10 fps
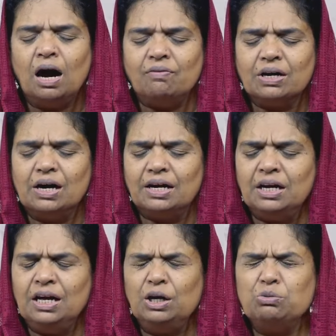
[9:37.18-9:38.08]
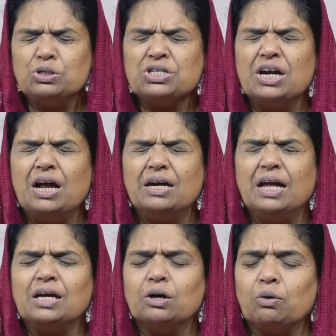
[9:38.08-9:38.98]
அவர்களை நீரூற்றுகள்
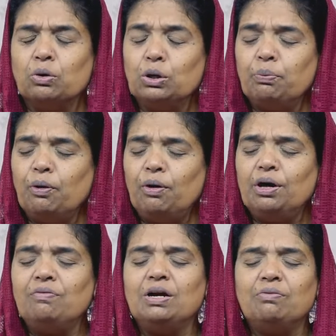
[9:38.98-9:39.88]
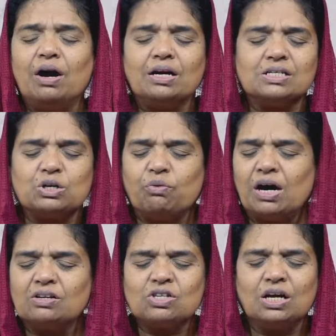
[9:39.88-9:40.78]
அண்டைக்கு கொண்டு போய் விடுவார் என்ற
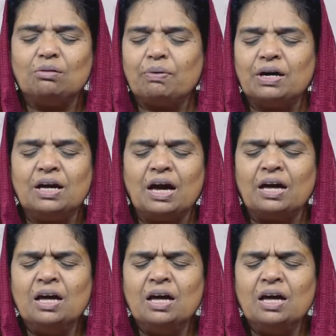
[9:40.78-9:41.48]
வார்த்தையின்படியே